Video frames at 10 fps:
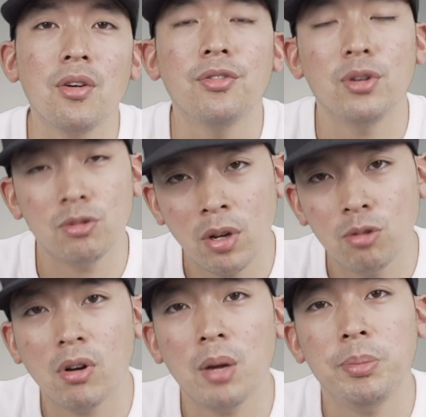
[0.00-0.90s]
Faisons un
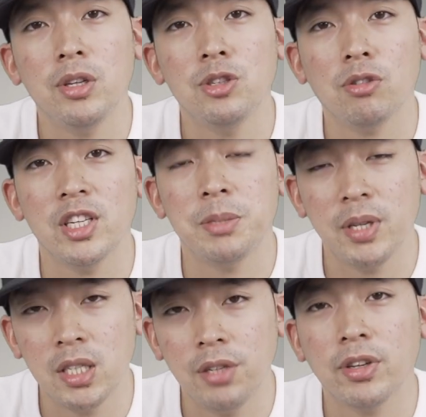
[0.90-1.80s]
tour rapide sur les
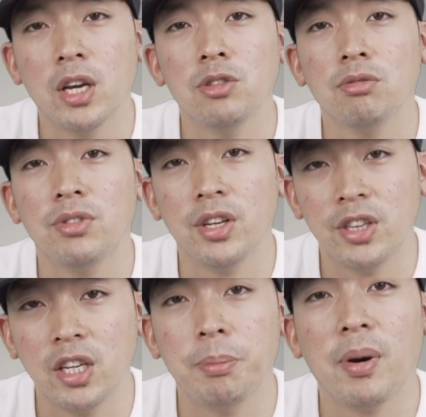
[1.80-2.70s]
spécifications
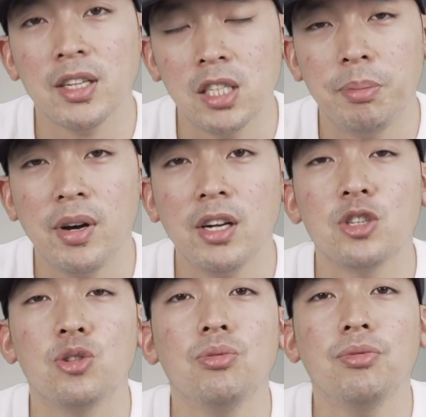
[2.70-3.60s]
techniques principales
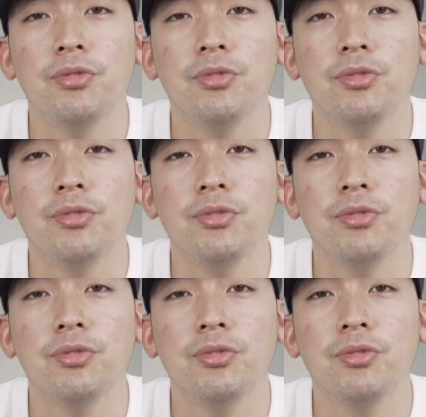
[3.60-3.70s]
du